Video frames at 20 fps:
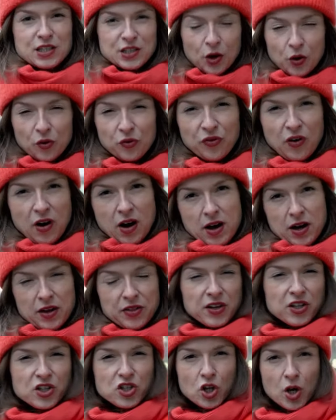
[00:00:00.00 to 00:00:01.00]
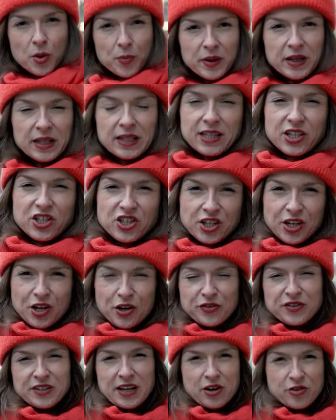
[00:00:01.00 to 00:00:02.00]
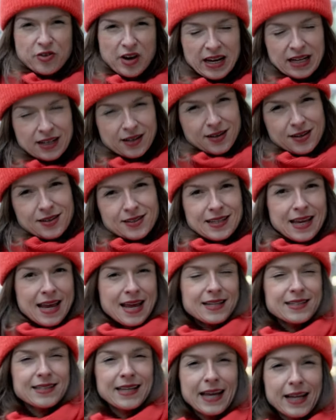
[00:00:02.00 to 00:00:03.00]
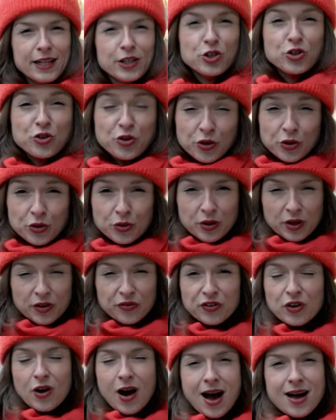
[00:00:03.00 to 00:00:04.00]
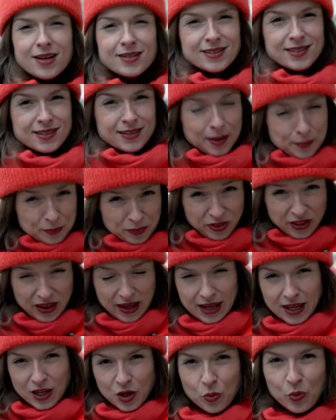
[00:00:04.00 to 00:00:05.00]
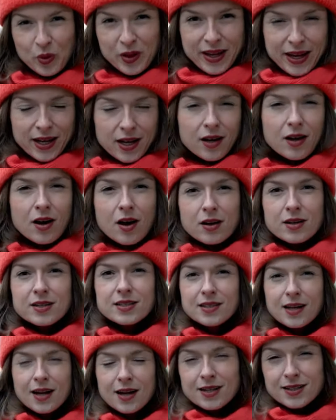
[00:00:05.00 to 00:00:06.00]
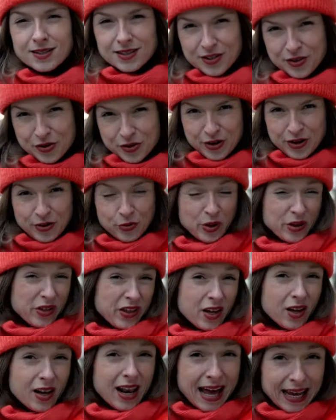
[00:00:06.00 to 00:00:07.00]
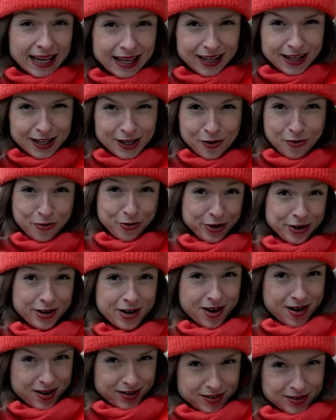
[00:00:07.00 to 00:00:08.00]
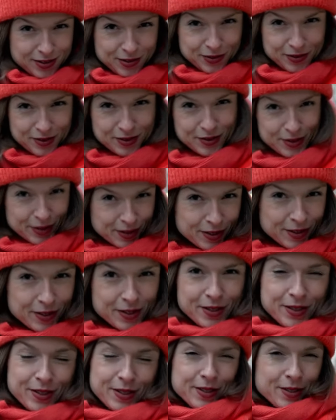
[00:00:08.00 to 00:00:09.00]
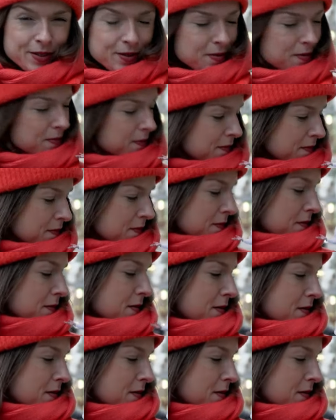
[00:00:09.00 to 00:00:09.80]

حتى الآن ظلت الكليشيهات عن صراحة الألمان صحيحة إذا سألتم عن شيء فستحصلون على إجابة صادقة شئتم أم أبيتم هذا ما